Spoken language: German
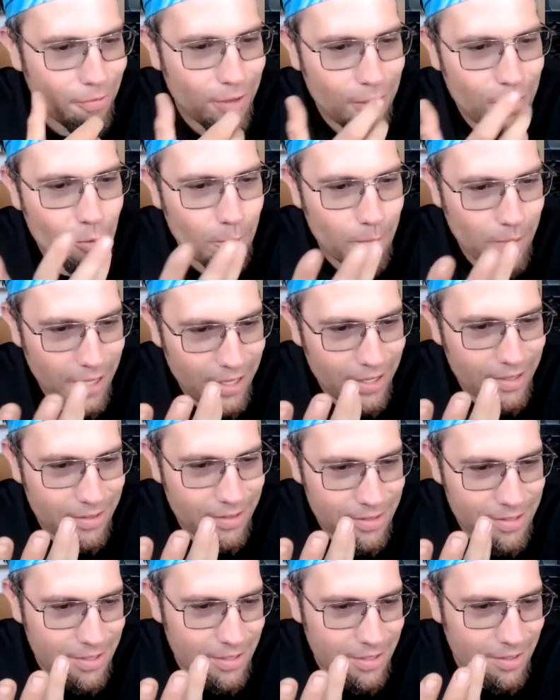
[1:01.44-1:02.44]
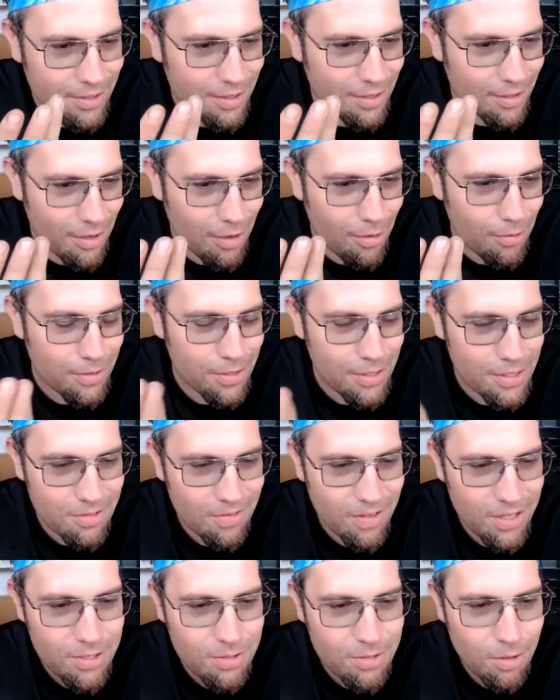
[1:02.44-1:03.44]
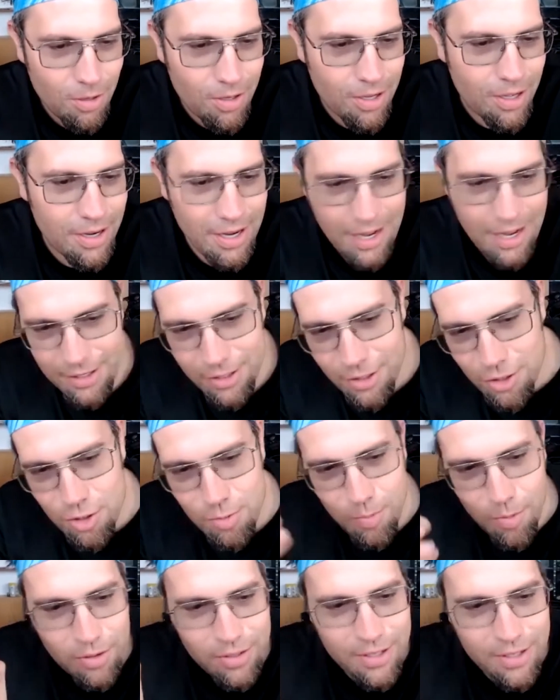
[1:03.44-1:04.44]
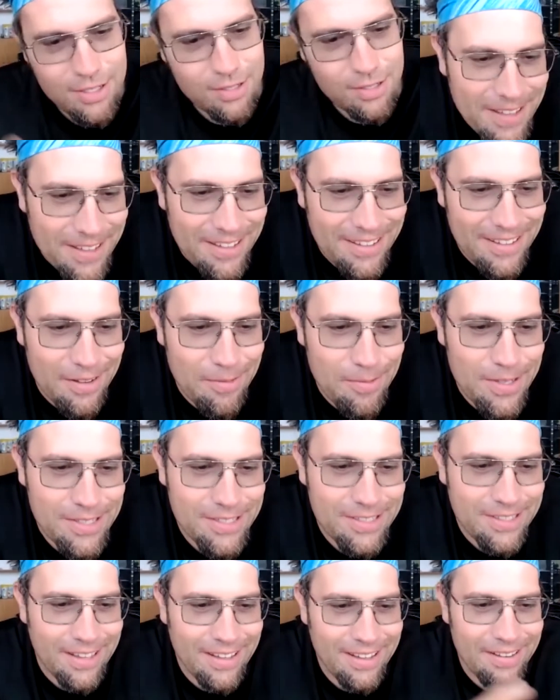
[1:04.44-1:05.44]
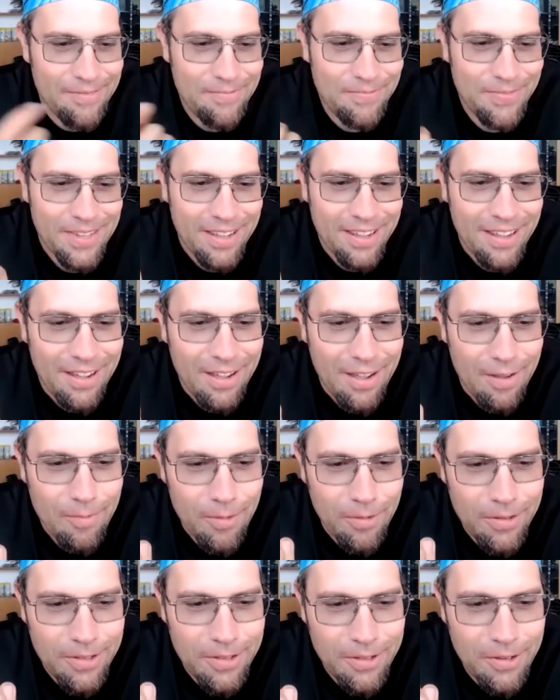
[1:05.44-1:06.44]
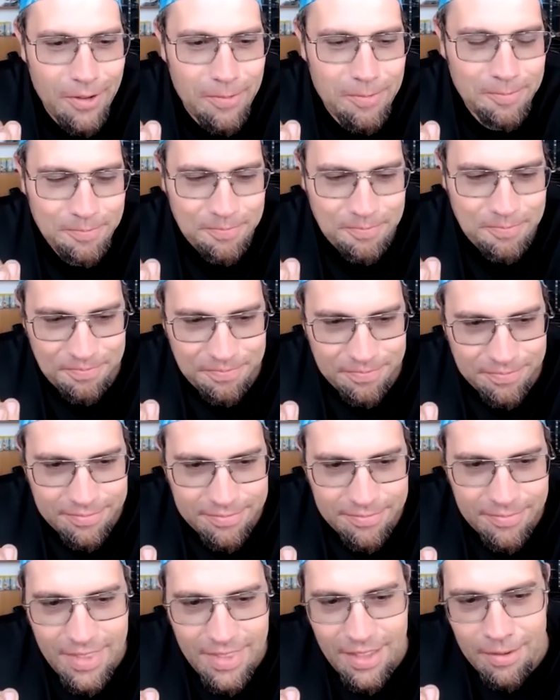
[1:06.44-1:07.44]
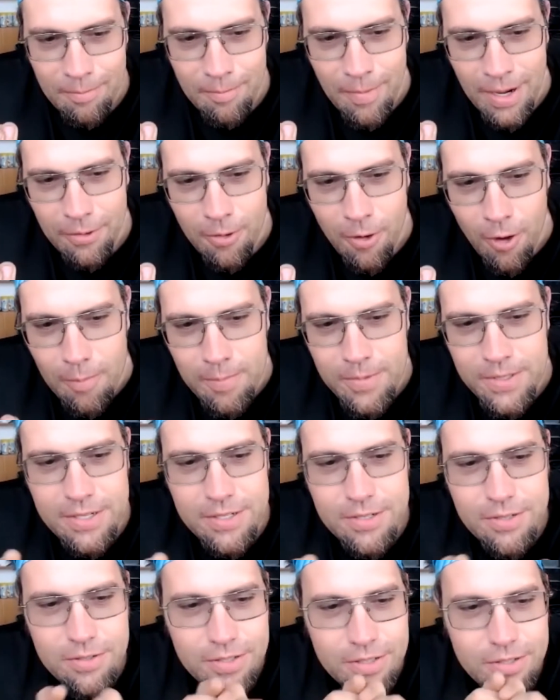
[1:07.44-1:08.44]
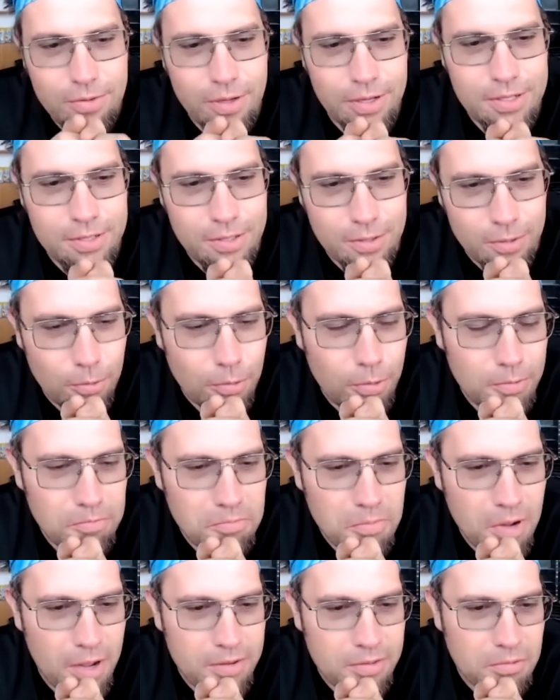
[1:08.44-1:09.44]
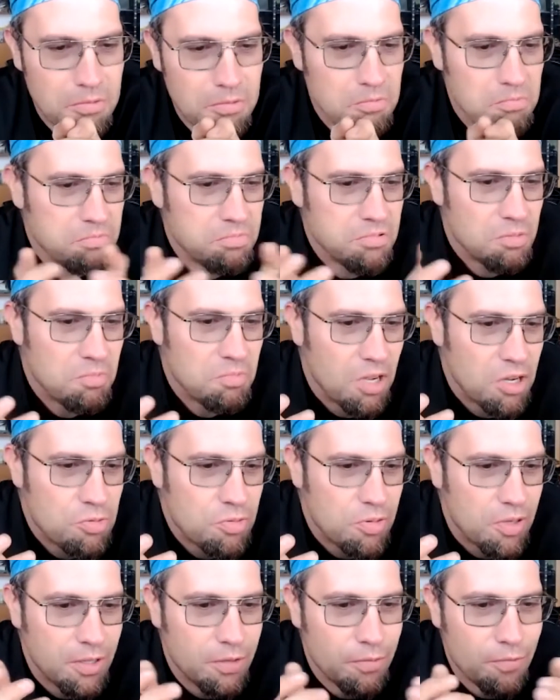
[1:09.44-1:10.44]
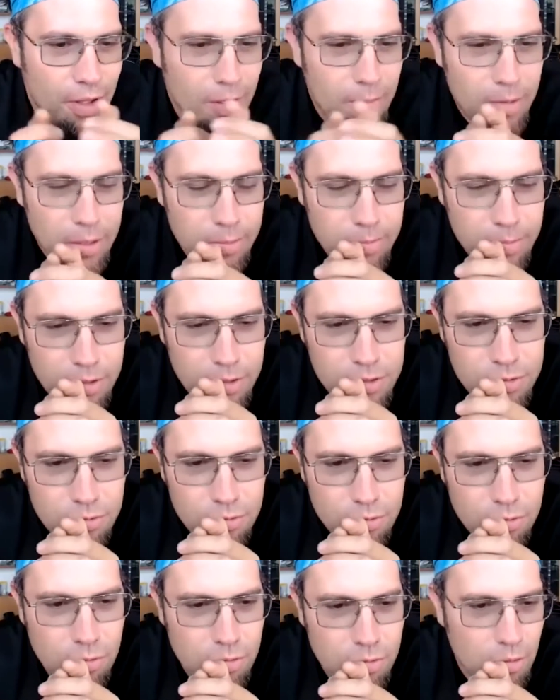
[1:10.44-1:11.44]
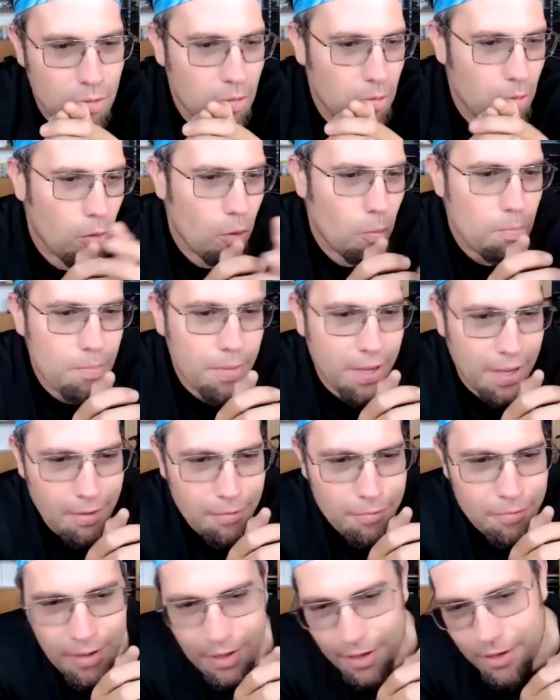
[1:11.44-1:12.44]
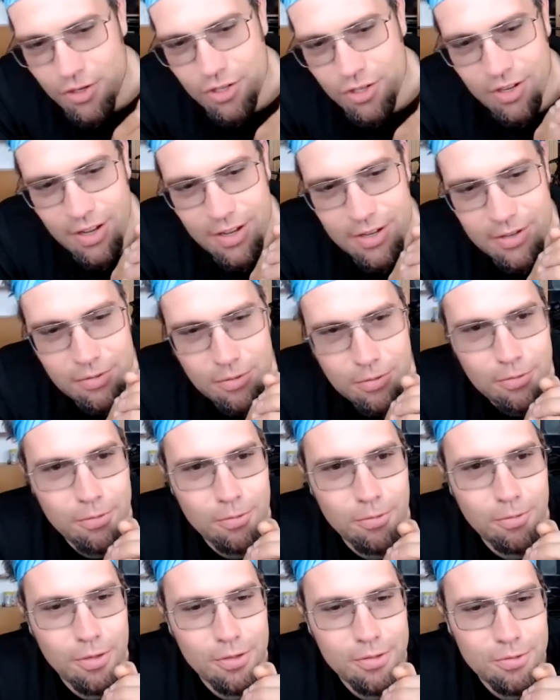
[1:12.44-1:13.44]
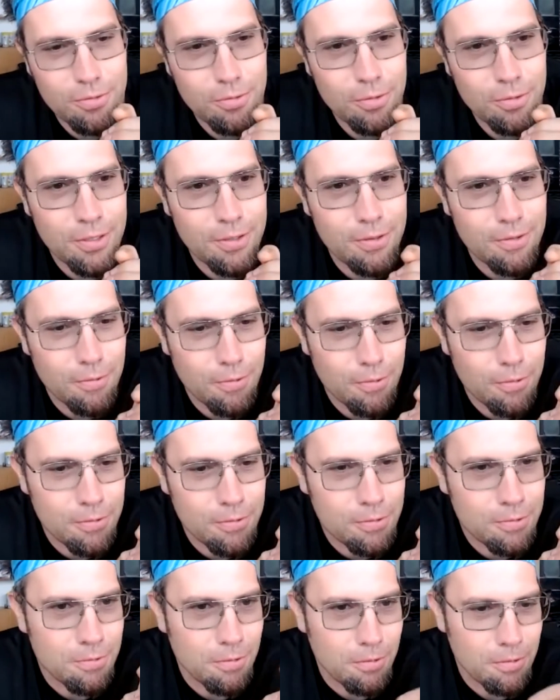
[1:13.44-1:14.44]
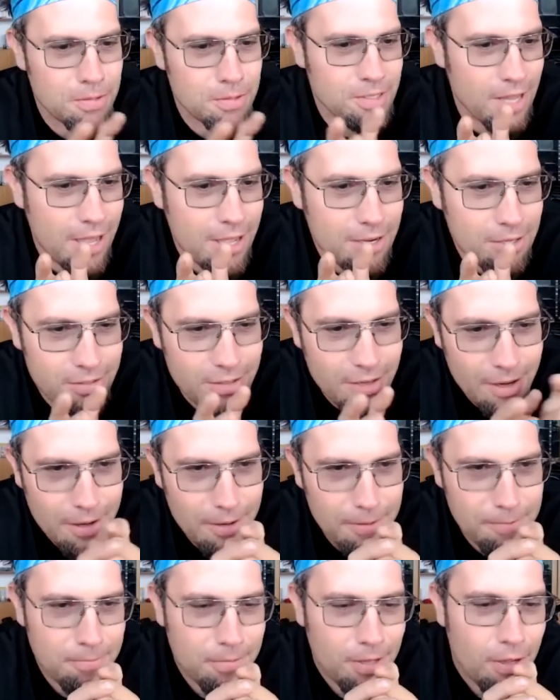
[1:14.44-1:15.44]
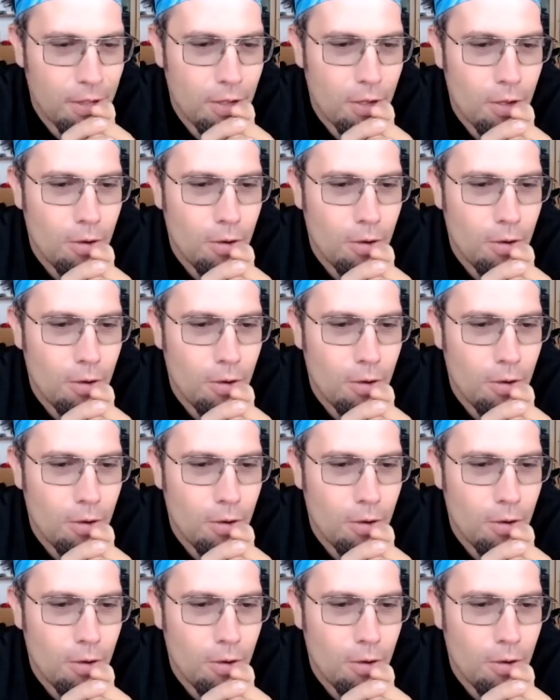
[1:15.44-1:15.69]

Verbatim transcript: Phänomen ist genau das, was du auch gerade angesprochen hast, nämlich ähm, im Grunde genommen, man kommt in so Situationen, also zum Beispiel, ich fahre manchmal zu Open-Air-Veranstaltungen oder so hin und äh, zelte da.